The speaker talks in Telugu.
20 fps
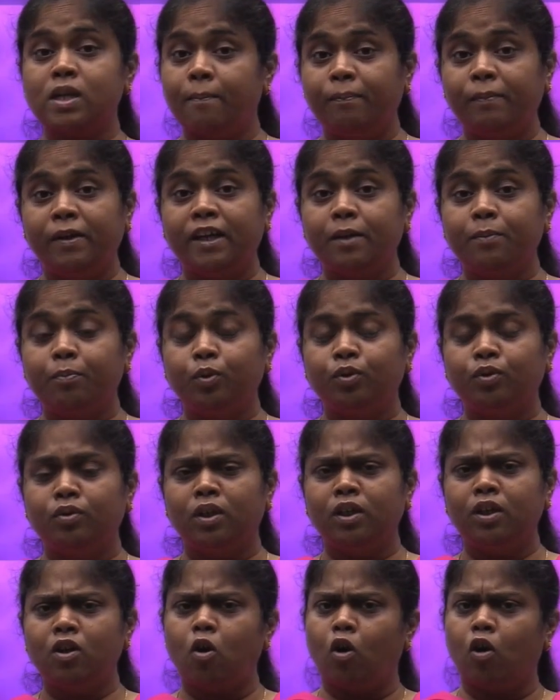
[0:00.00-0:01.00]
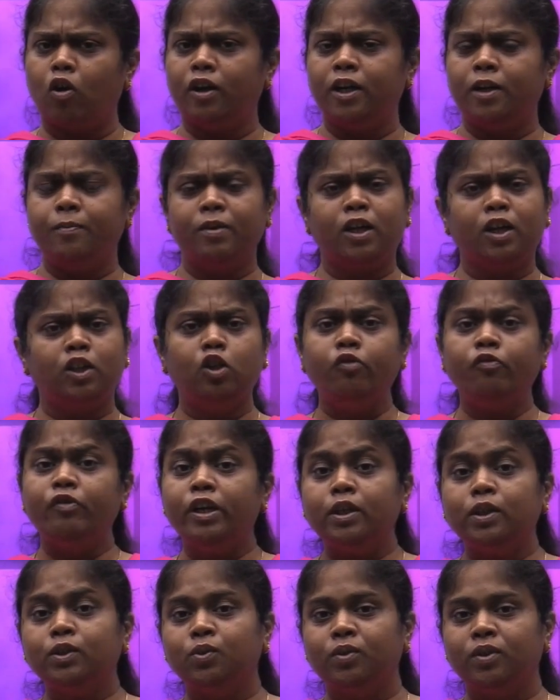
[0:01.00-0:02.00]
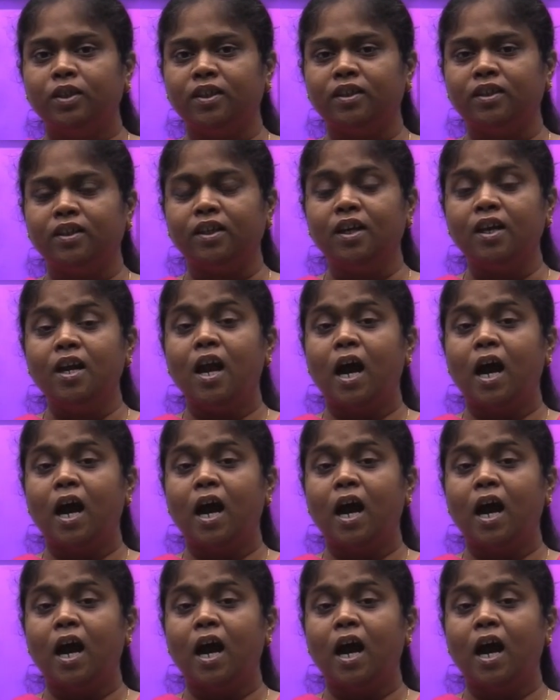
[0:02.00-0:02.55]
కంప్లీట్ అయిపోతుందంటే ఆల్రెడీ మీకు అందులో వీడియోస్ ఉంటాయండి